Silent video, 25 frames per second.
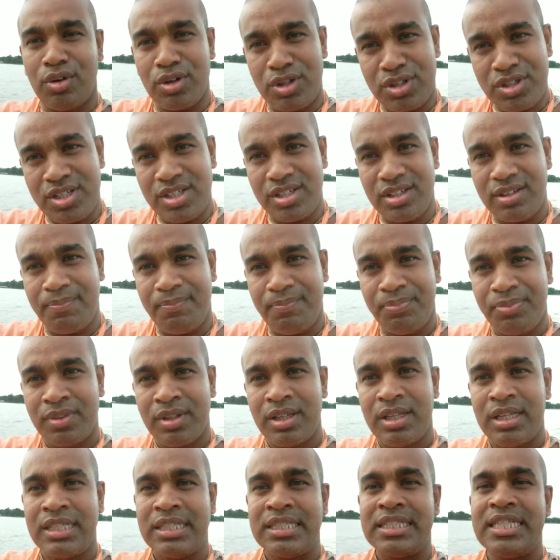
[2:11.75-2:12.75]
করছি
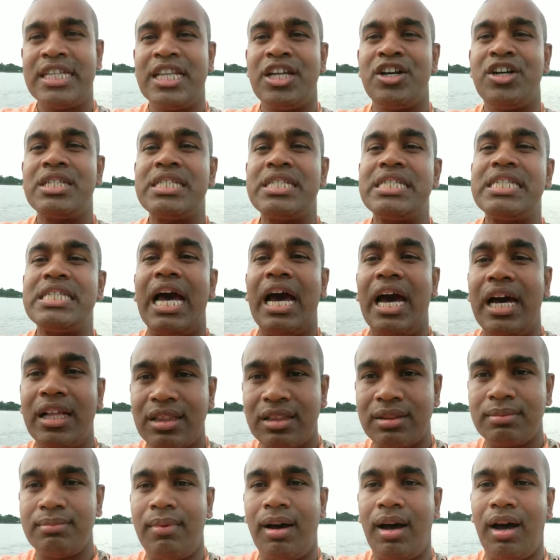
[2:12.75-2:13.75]
সেটা হচ্ছে
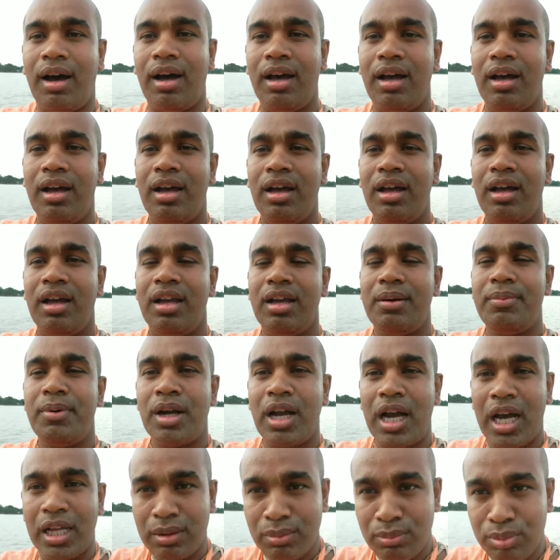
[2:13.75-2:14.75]
আত্মা
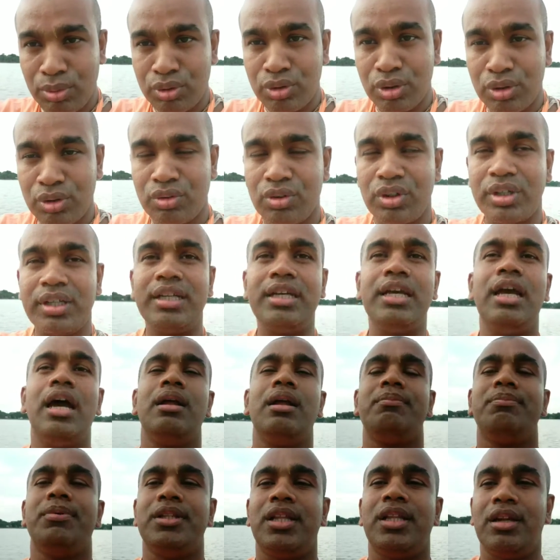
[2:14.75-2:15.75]
এবং আত্মতত্ত্ব
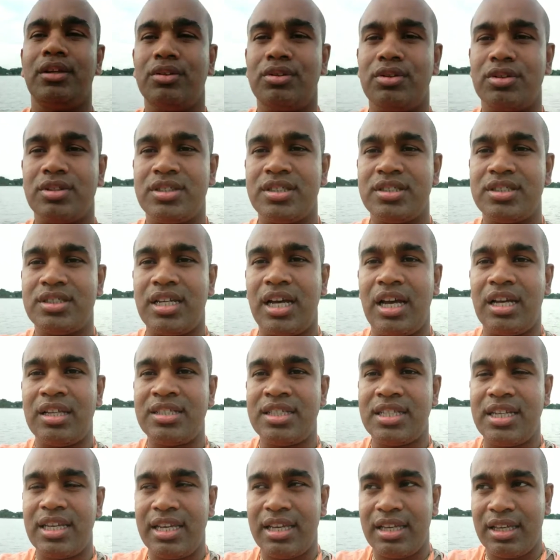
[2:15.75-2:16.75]
জ্ঞান প্রদান করছে যা
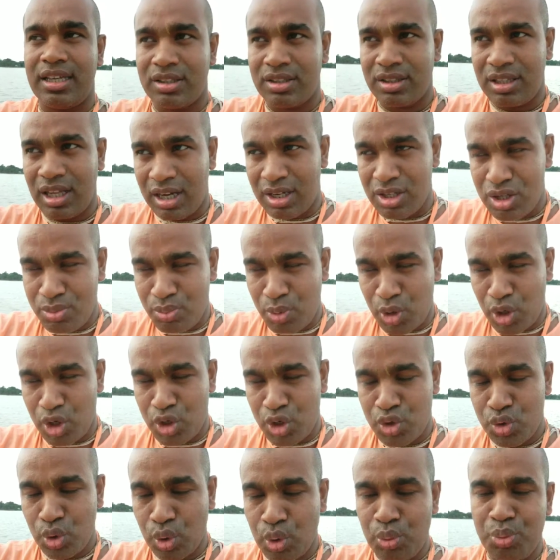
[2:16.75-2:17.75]
সে তার
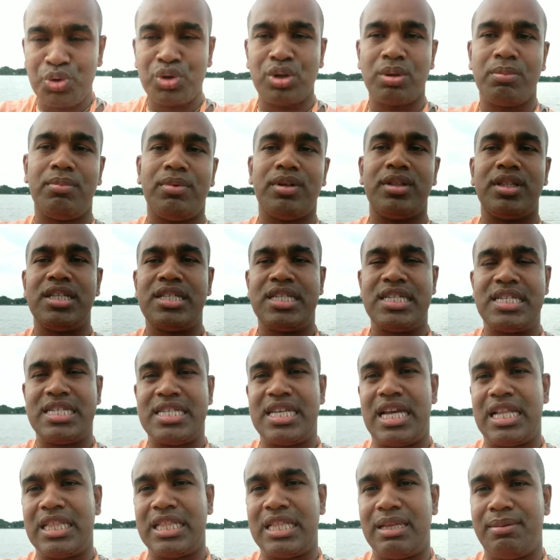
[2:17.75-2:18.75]
জীবনের স্বরূপ সম্বন্ধে
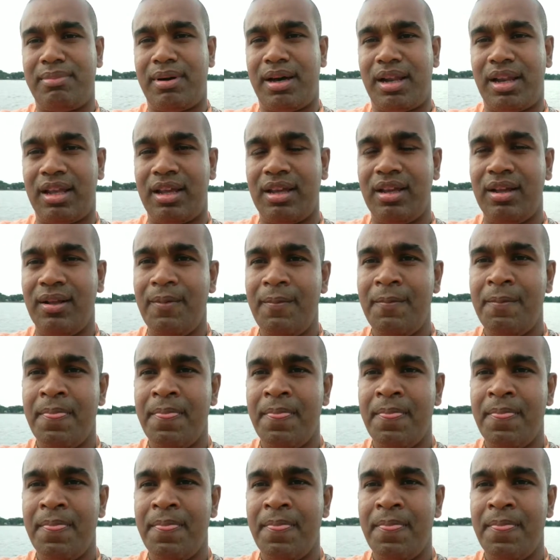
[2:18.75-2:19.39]
সে জানতে পারে